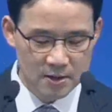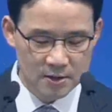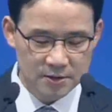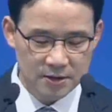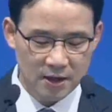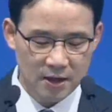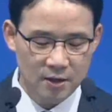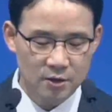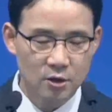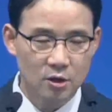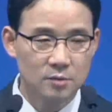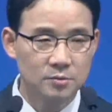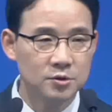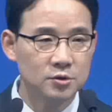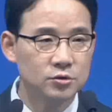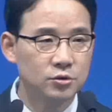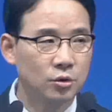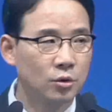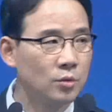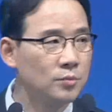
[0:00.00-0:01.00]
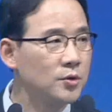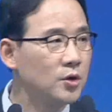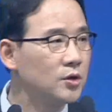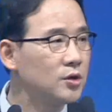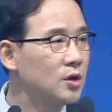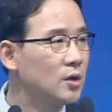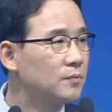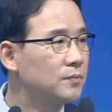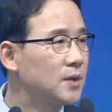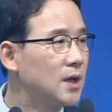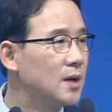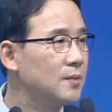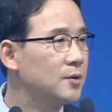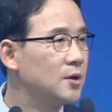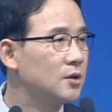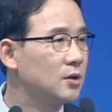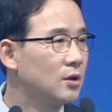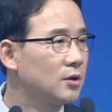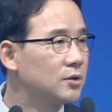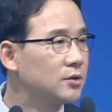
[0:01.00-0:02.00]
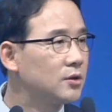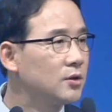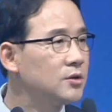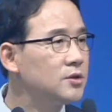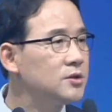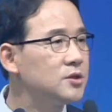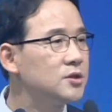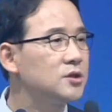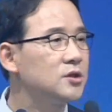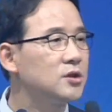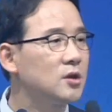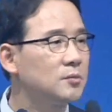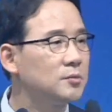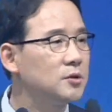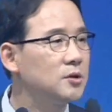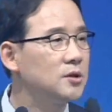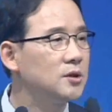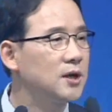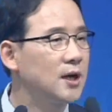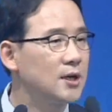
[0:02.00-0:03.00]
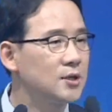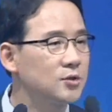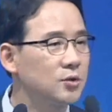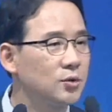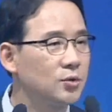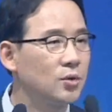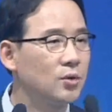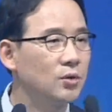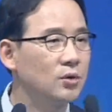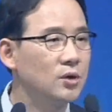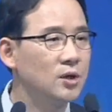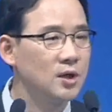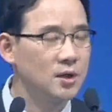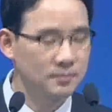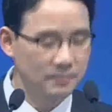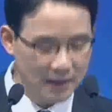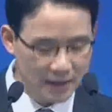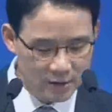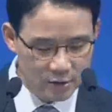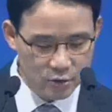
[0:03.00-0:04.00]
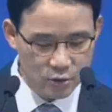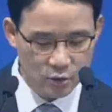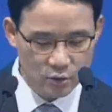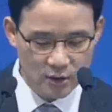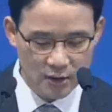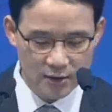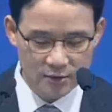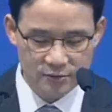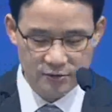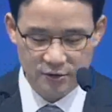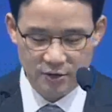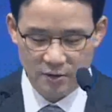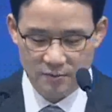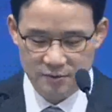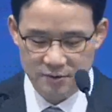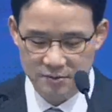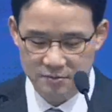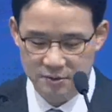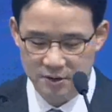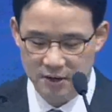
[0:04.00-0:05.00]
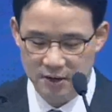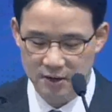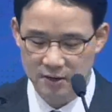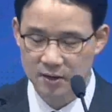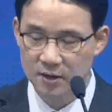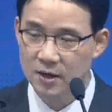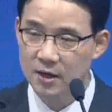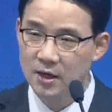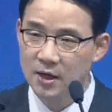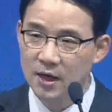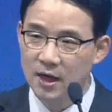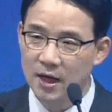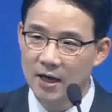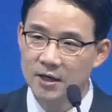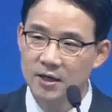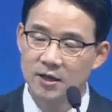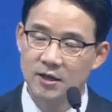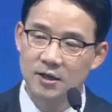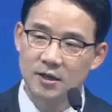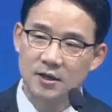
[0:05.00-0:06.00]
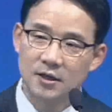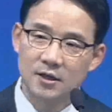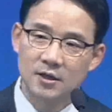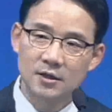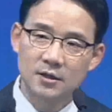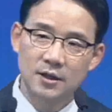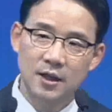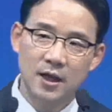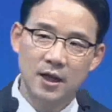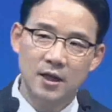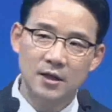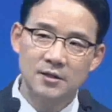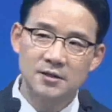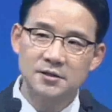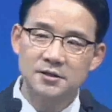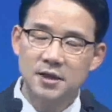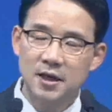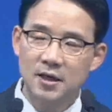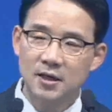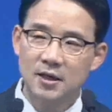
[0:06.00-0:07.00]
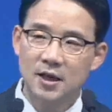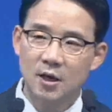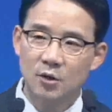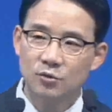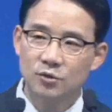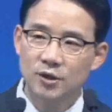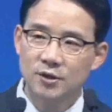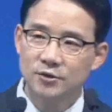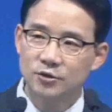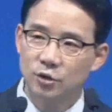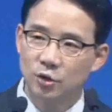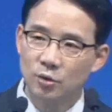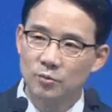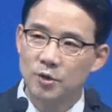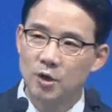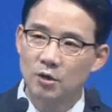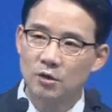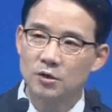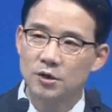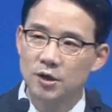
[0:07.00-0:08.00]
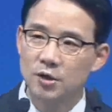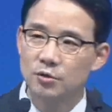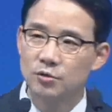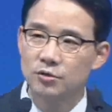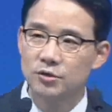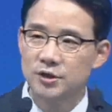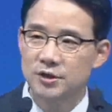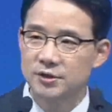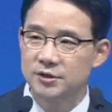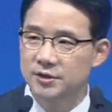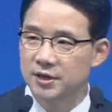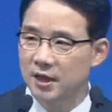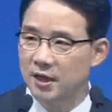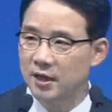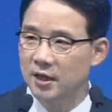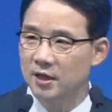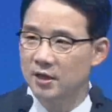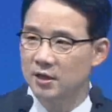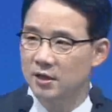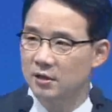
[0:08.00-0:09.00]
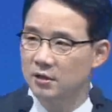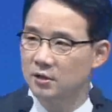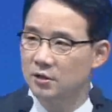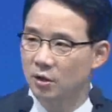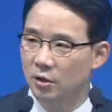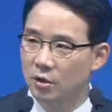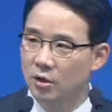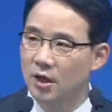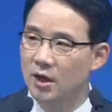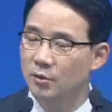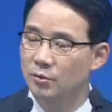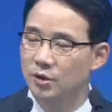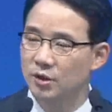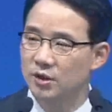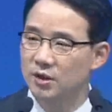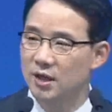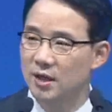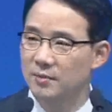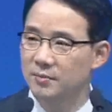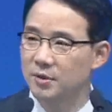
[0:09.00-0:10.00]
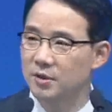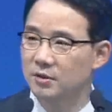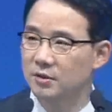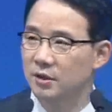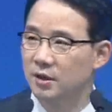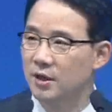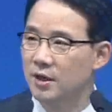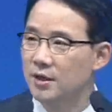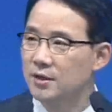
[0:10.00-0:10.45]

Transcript: 사랑 여러분 소명이 없다면 어떤 직업을 가져도 만족할 수가 없습니다. 아니 내 인생 가운데 소명을 이루는 인생의 길을 걸어가고 있다면